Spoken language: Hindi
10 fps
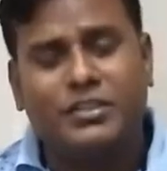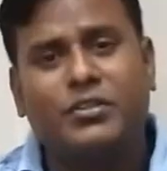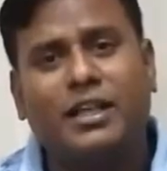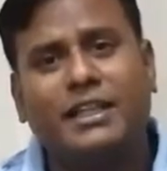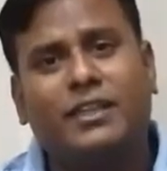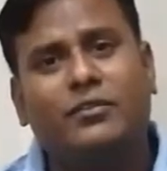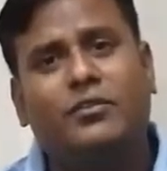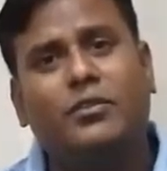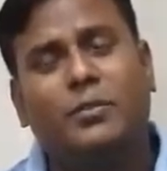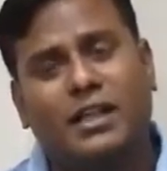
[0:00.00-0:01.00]
जी जो आते हैं
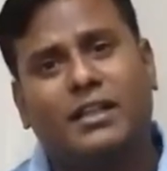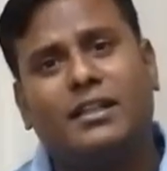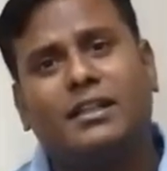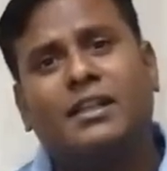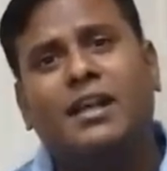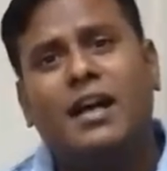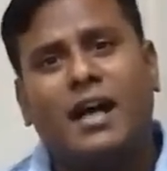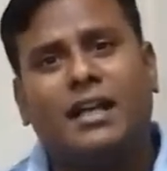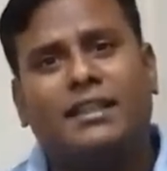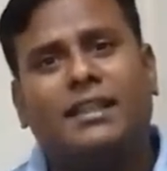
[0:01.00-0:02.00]
वो
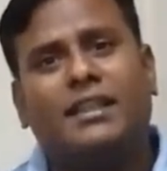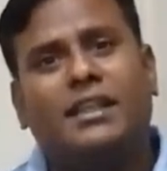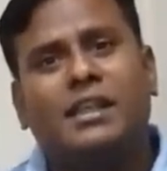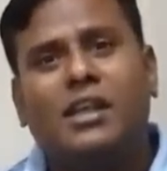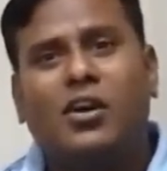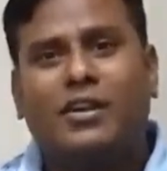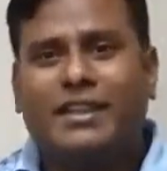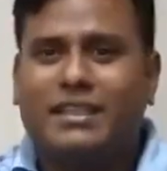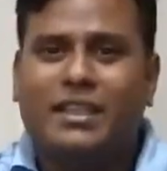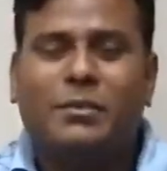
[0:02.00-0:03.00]
बनाना हाथी और
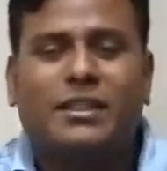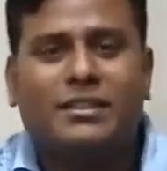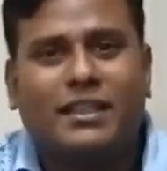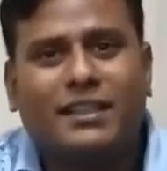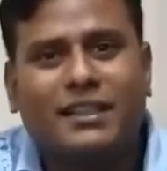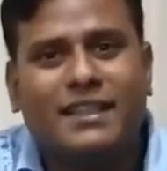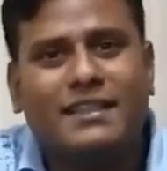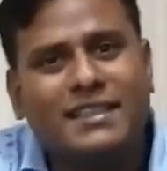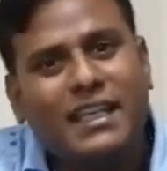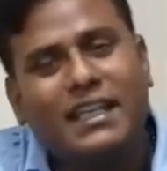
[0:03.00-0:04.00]
ये दिए बेचना
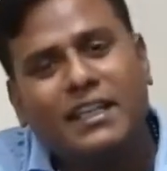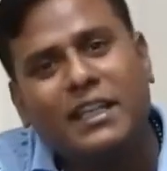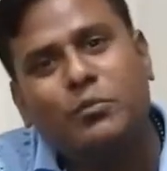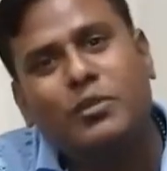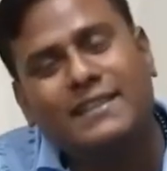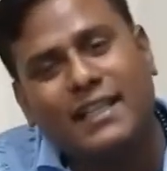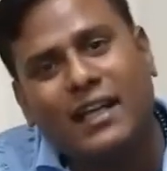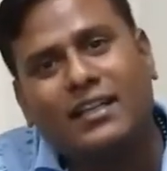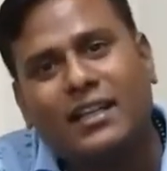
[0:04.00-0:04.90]
इनसे ही इनके पूरे साल का